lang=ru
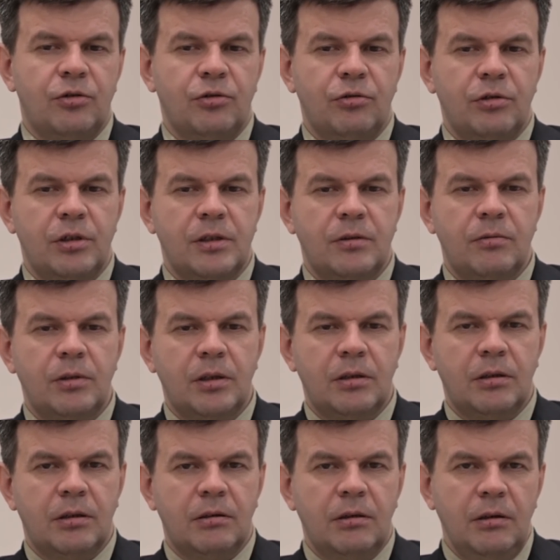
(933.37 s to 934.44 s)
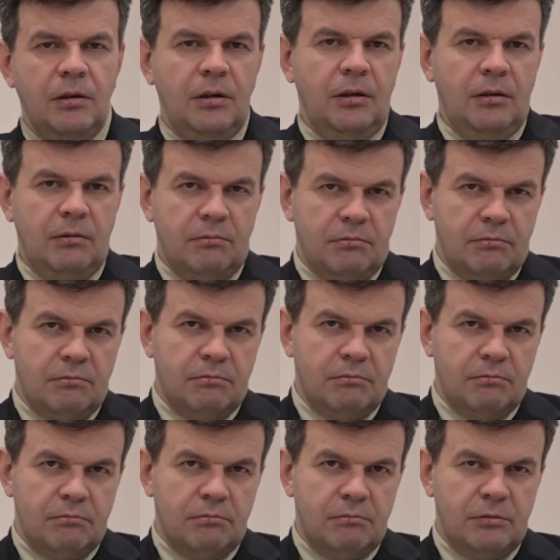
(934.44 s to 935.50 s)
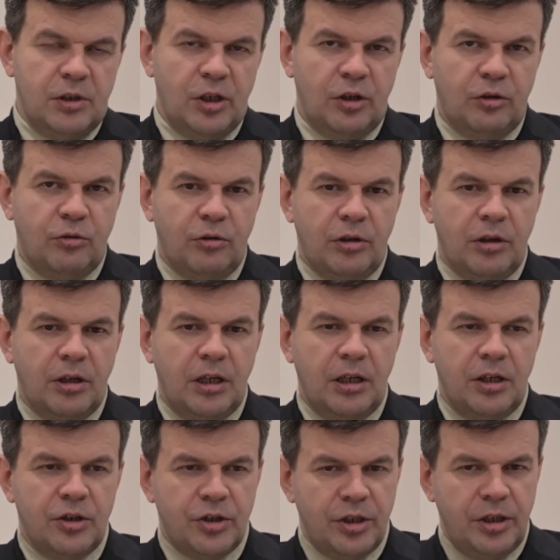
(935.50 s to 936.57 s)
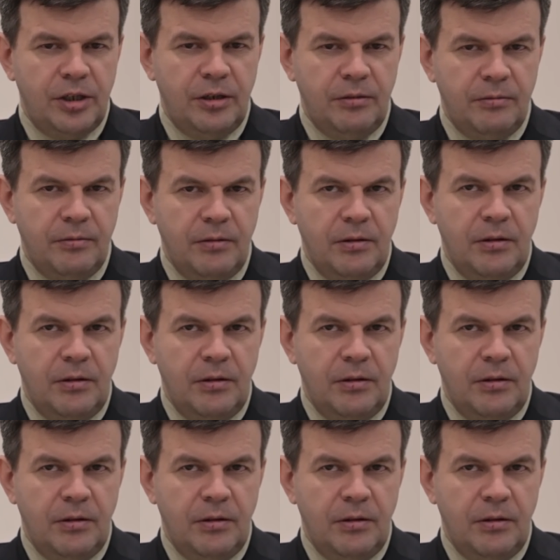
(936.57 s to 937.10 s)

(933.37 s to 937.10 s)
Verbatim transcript: что действительно территория гаражей,